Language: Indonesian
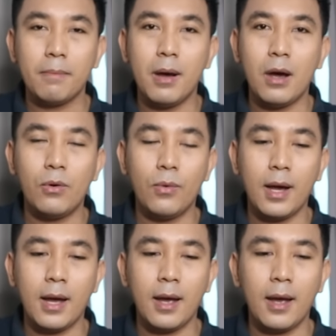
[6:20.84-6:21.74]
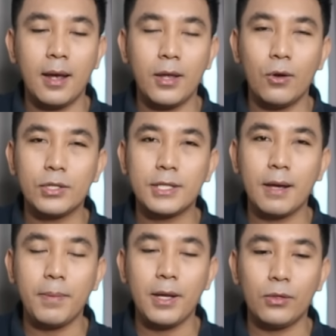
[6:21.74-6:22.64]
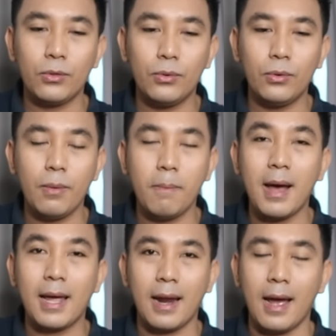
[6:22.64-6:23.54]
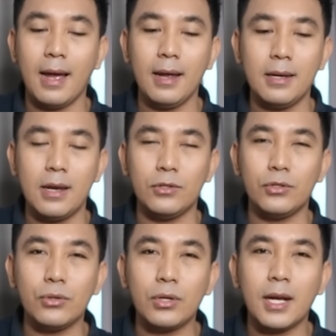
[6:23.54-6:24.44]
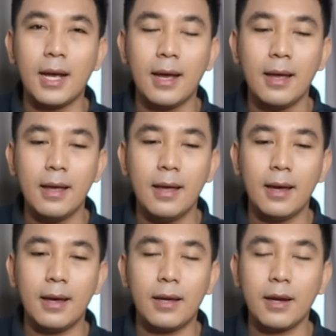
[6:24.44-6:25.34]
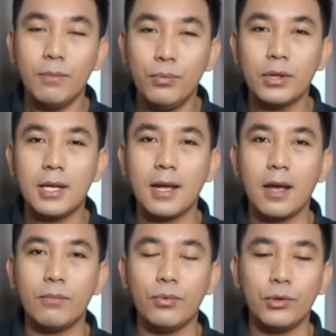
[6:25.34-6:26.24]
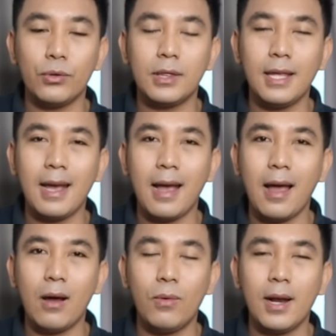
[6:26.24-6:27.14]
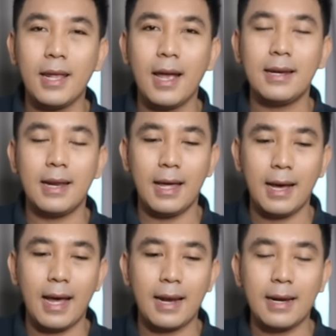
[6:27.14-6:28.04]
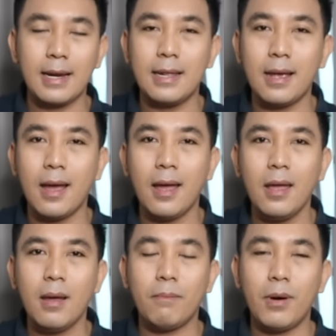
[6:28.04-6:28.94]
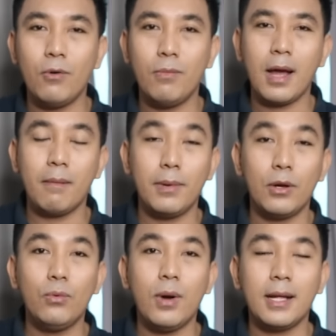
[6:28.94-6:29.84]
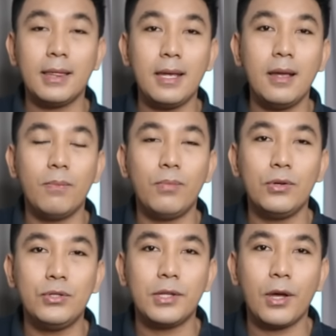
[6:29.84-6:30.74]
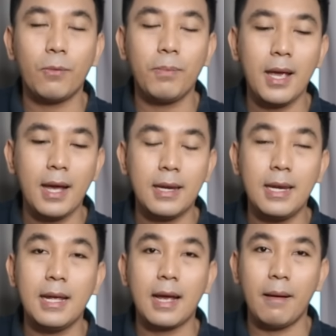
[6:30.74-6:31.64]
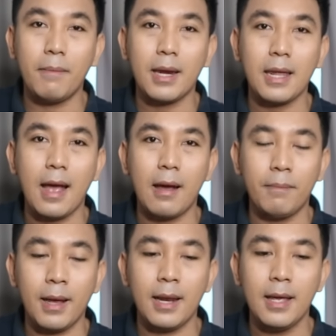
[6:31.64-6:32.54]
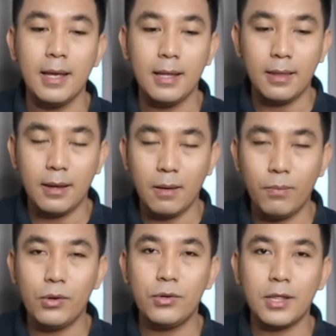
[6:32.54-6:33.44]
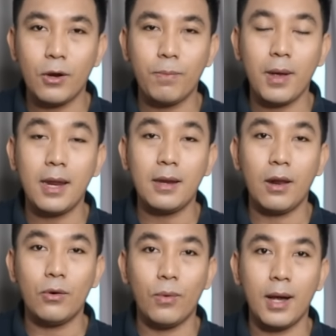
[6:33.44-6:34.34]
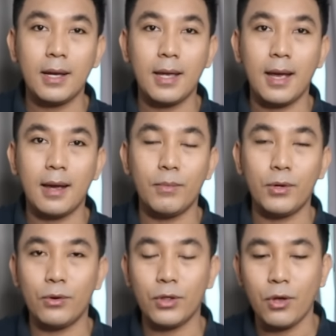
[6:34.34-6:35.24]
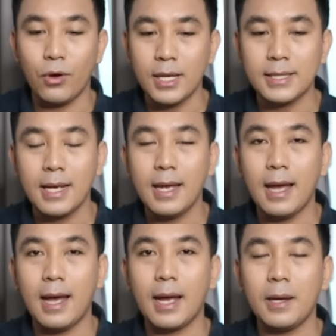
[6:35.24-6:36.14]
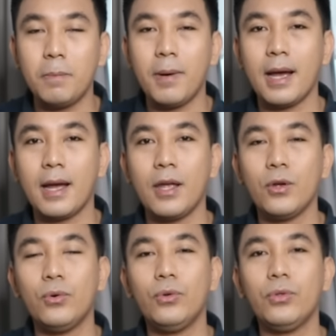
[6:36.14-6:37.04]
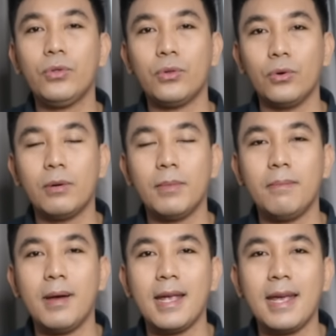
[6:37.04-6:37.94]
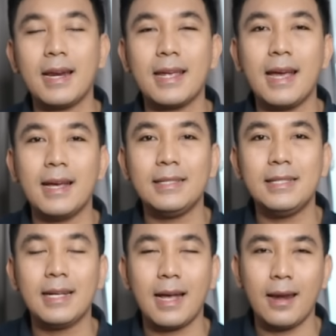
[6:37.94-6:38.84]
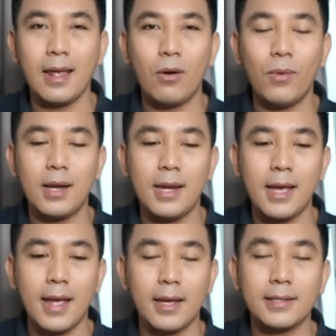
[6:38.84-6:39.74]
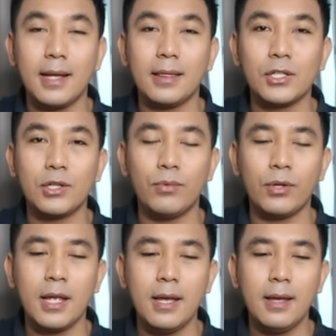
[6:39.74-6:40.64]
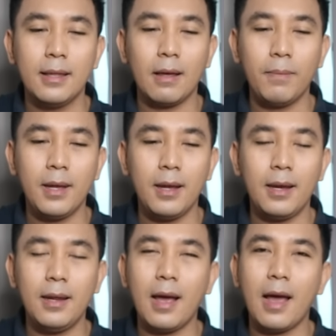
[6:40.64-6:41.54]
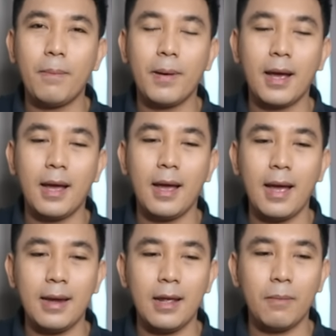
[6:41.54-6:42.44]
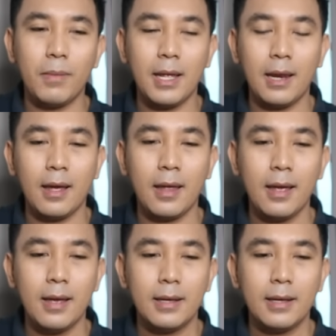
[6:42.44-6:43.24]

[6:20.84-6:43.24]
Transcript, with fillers: bahwa Yosep itu marah dan juga uh, ribut dengan Bu Tuti awalnya adalah karena dia mau mengambil uang 30 juta rupiah di kamarnya Amel. 30 juta rupiahnya adalah uang yang menurut Yoris akan dipakai untuk membayar gaji karyawan di yayasan tersebut. Tapi ini apakah ada yang menilai